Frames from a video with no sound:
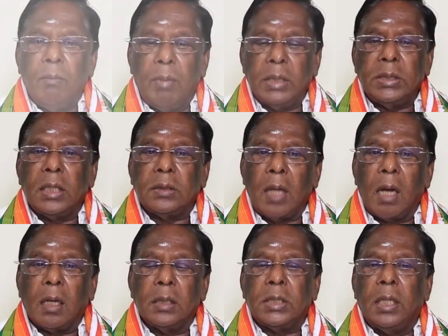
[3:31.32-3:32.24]
பட்ஜெட்
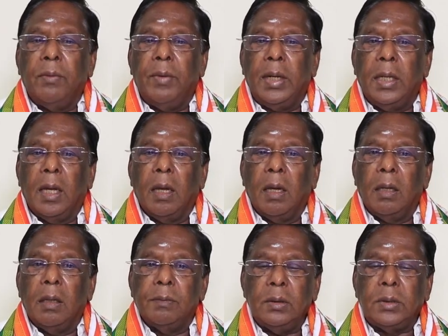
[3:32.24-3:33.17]
தாக்கல் செய்ய வேண்டிய
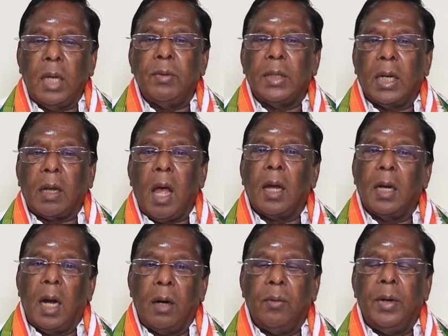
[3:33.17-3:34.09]
செய்வதற்காக
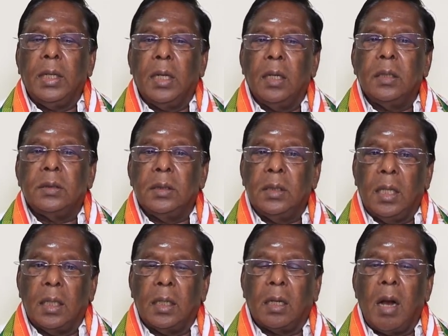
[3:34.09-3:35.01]
நடவடிக்கை எடுத்து
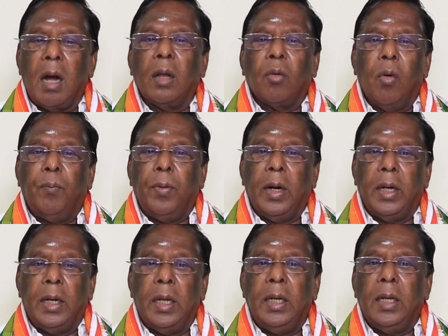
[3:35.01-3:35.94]
அதற்கான
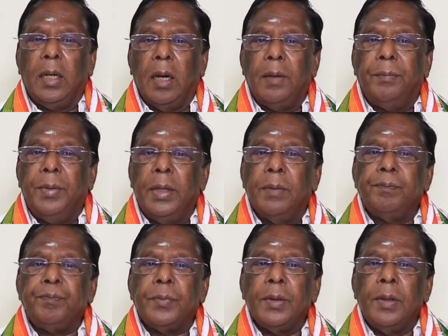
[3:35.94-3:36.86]
கோப்புகளை டெல்லிக்கு அனுப்பி
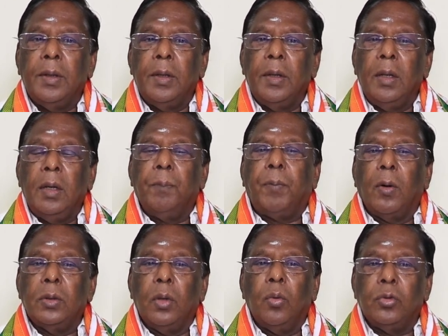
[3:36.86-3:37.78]

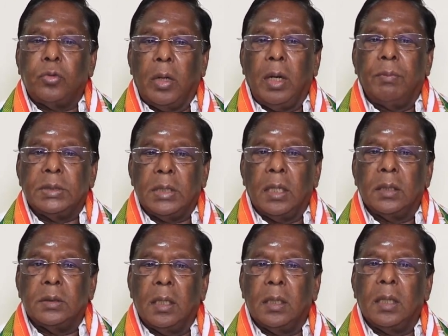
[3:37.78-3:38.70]
இப்பொழுது உள்துறை
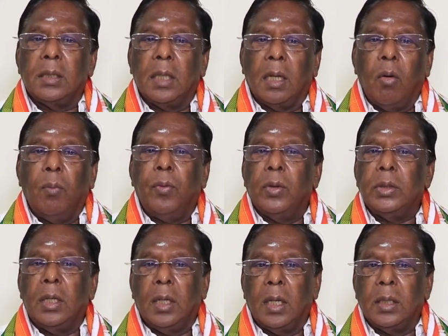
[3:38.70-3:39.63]
அமைச்சரகத்திற்கு அந்த கோப்பு
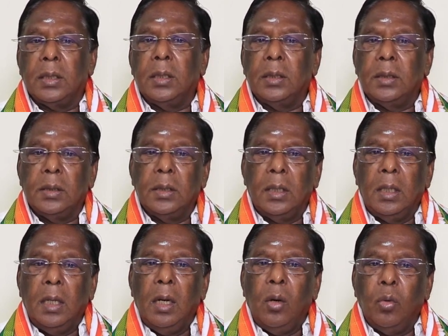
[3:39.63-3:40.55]
வந்திருக்கிறது
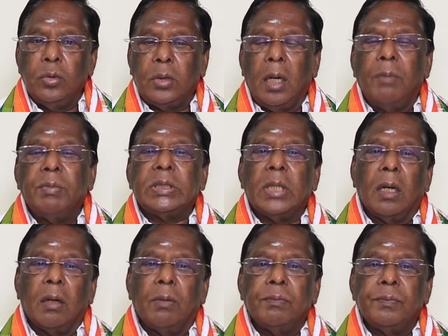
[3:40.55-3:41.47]
உள்துறை
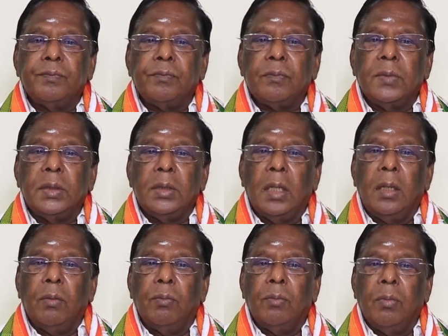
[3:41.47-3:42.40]
அமைச்சரகம்
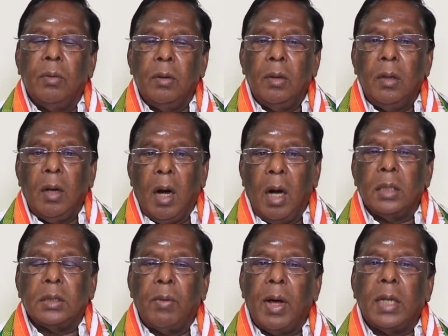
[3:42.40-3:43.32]
இன்னும்
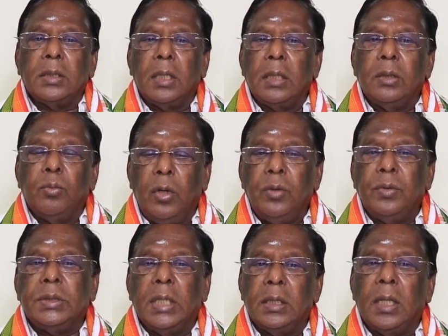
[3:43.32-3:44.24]
அடுத்த வாரத்தில் அது
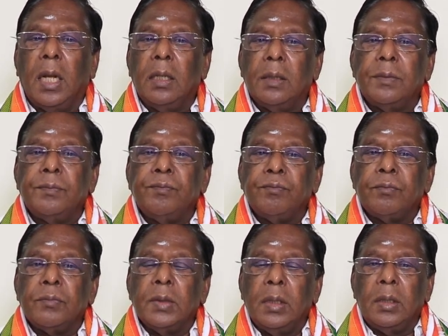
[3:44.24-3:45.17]
முடிவு செய்தால்
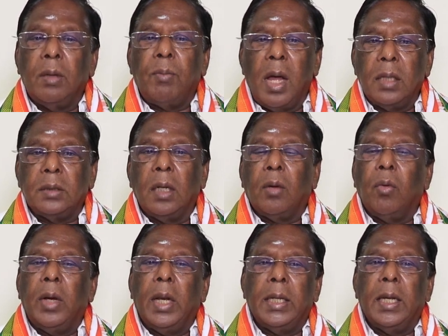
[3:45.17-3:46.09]
இந்த
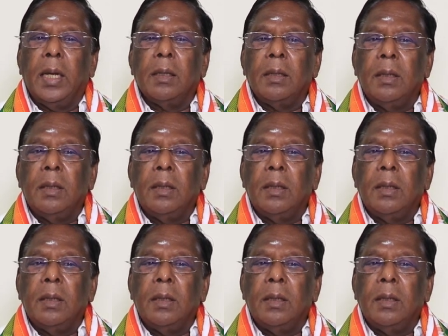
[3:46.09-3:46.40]
மாதத்திற்குள்ளேயே